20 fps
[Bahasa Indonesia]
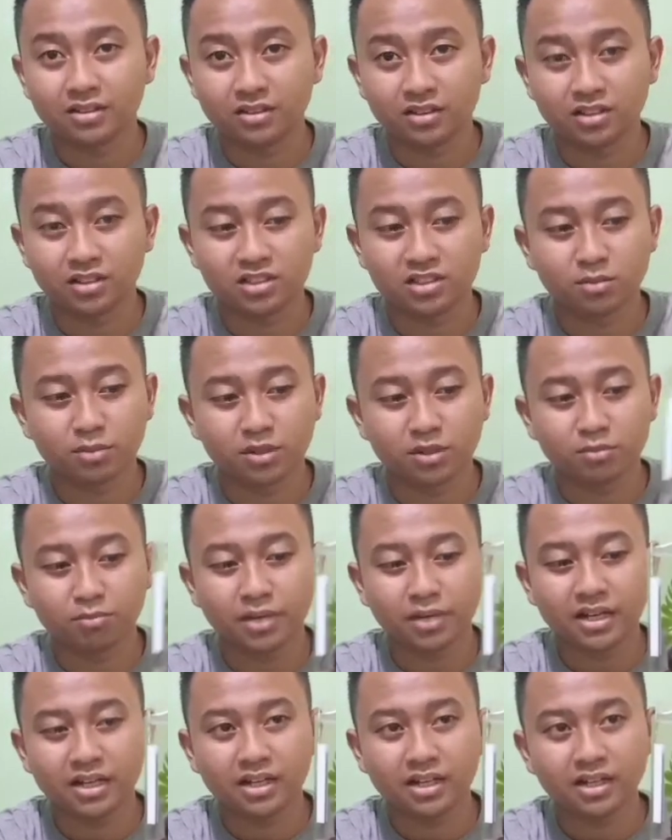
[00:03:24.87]
Ini
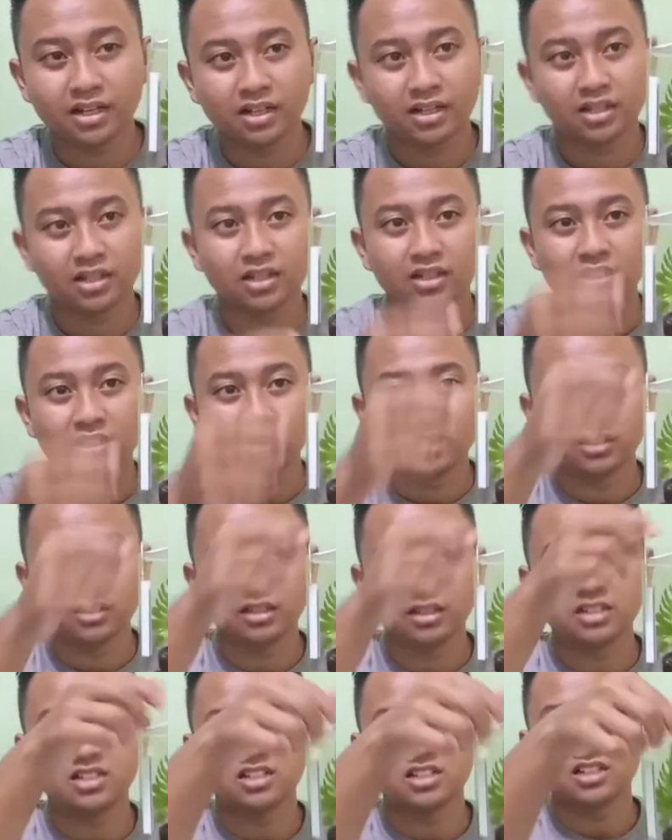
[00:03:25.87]
seperempat,
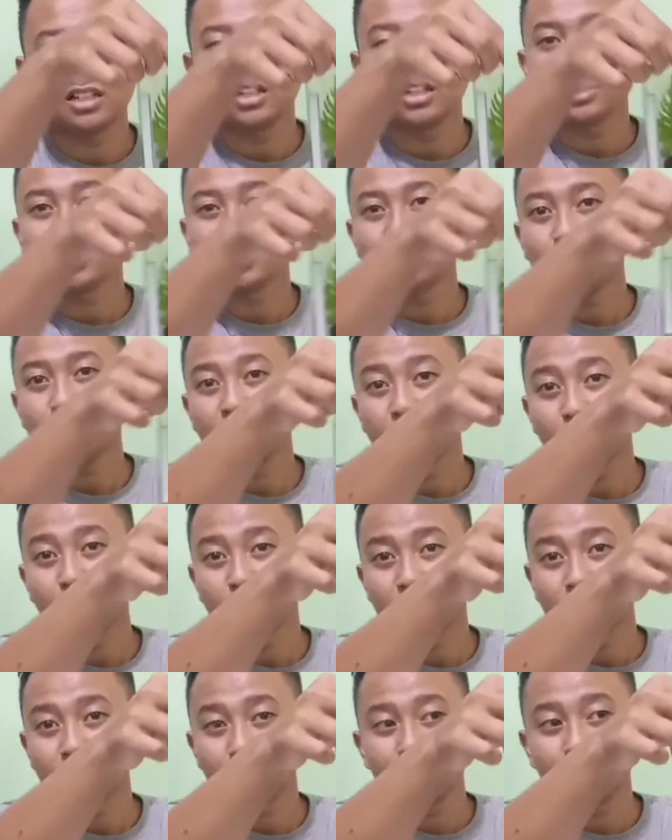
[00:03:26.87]
yang sisanya kita buat untuk
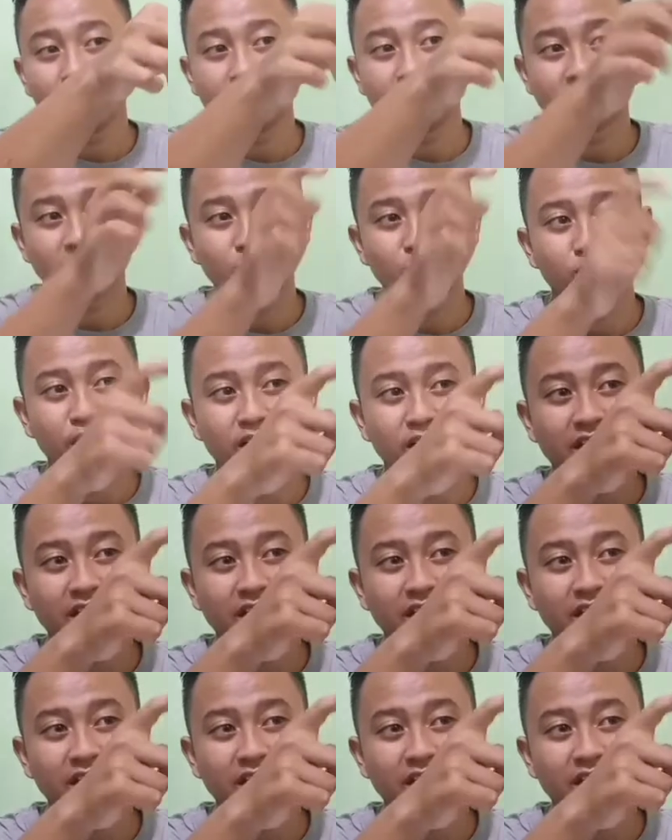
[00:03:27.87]
pintu guys kemudian